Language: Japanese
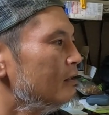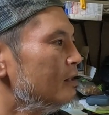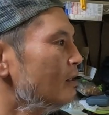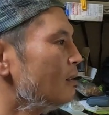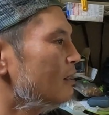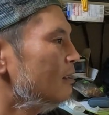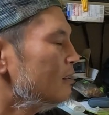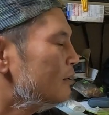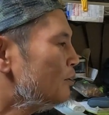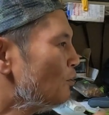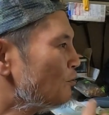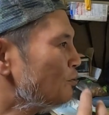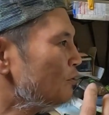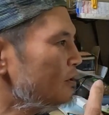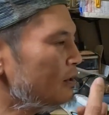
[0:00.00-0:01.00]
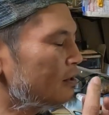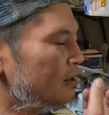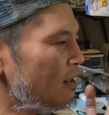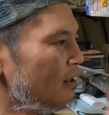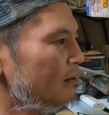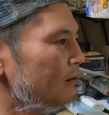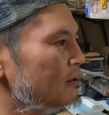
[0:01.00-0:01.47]
なんか曲をね、
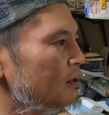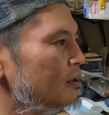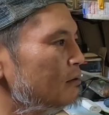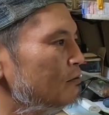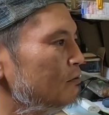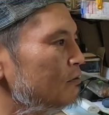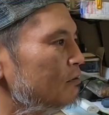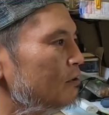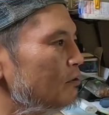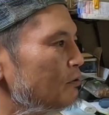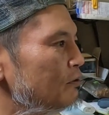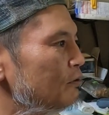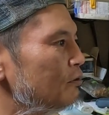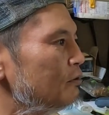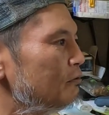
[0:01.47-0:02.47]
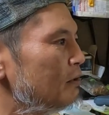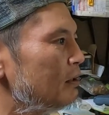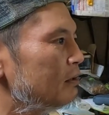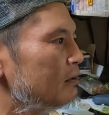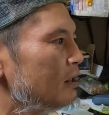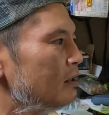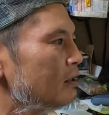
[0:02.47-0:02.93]
ガーンと弾くっていうより
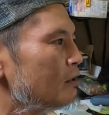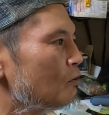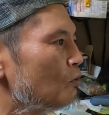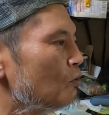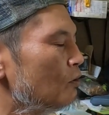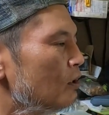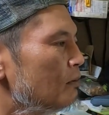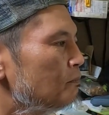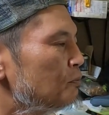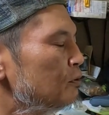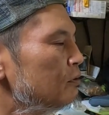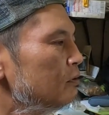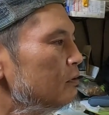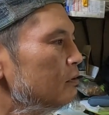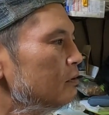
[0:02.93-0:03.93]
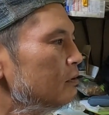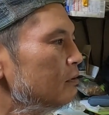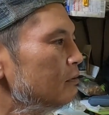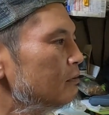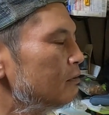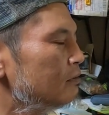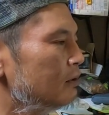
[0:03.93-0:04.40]
は、何かこう、
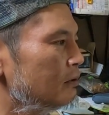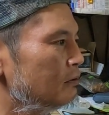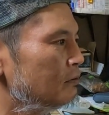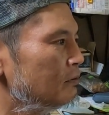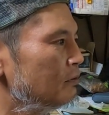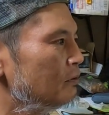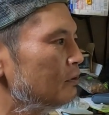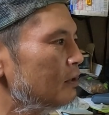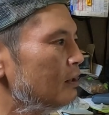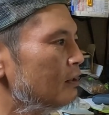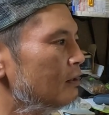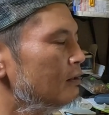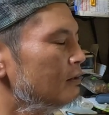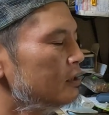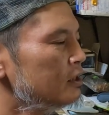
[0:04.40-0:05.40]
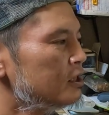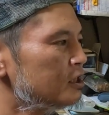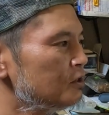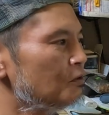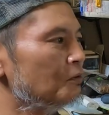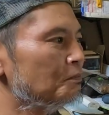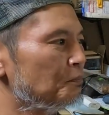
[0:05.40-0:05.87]
プーンっていうような、
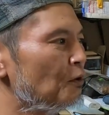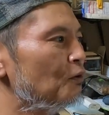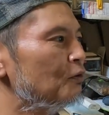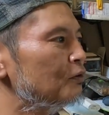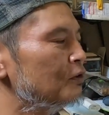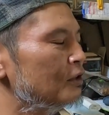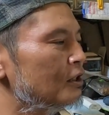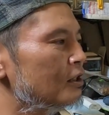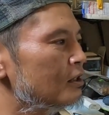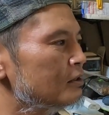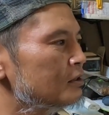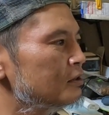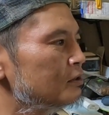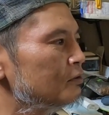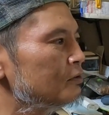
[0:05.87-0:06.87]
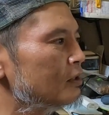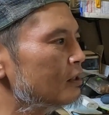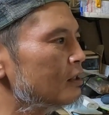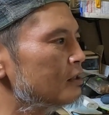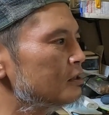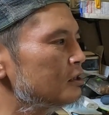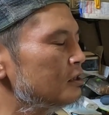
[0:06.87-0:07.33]
一音ポーンと鳴らすような
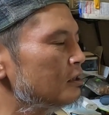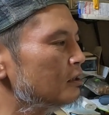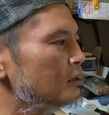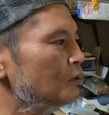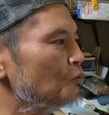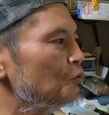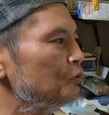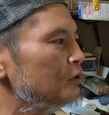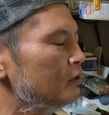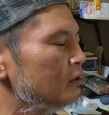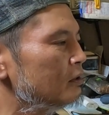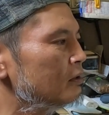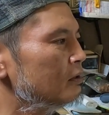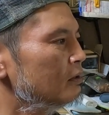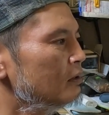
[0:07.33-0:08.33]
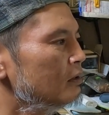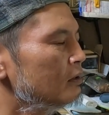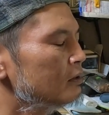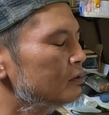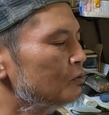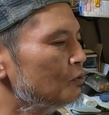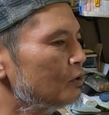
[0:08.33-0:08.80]
感じで聞こえてね、
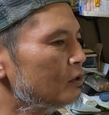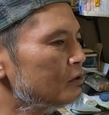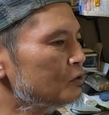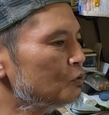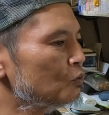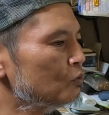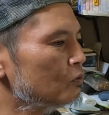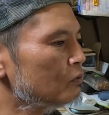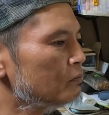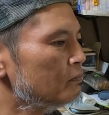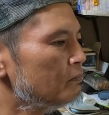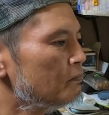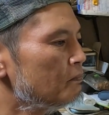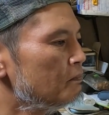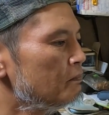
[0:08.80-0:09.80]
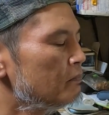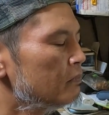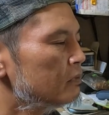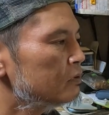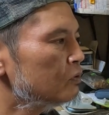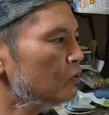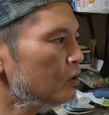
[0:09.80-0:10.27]
それがちょっと、
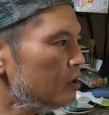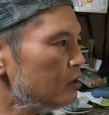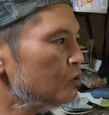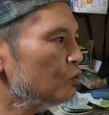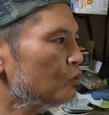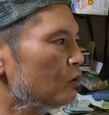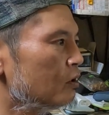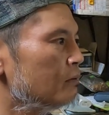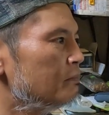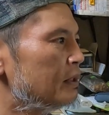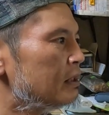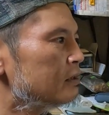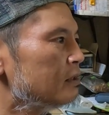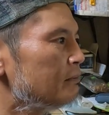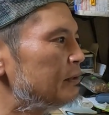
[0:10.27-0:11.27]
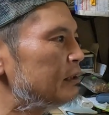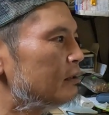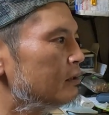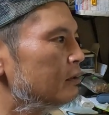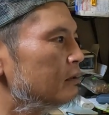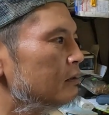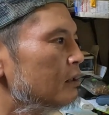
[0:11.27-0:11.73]
それでちょっとね、目が覚めた
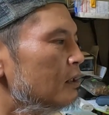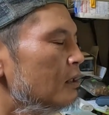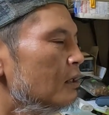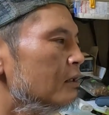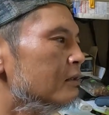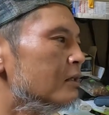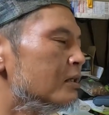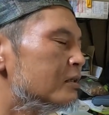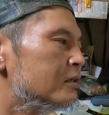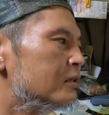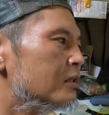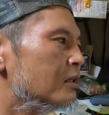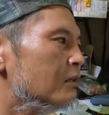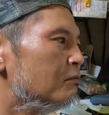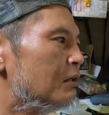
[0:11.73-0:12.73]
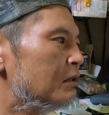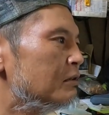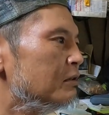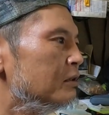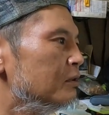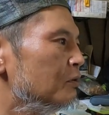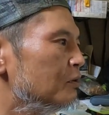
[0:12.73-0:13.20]
り、寝つきが悪
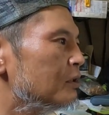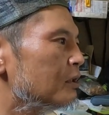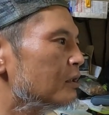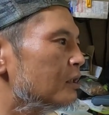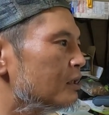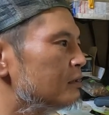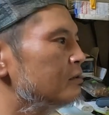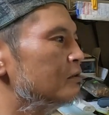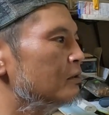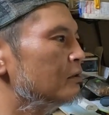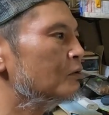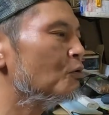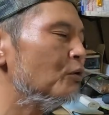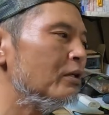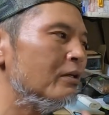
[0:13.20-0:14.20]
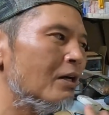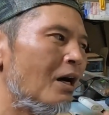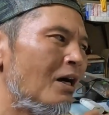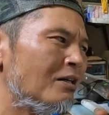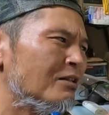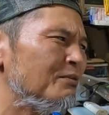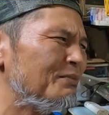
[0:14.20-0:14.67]
いような気がするね。これね、
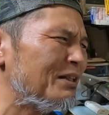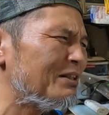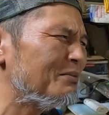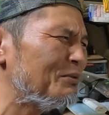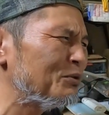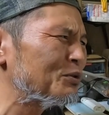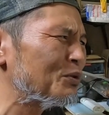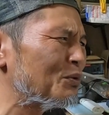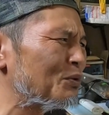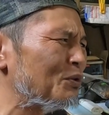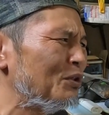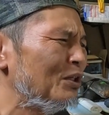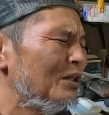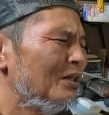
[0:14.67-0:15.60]
あくまでもその、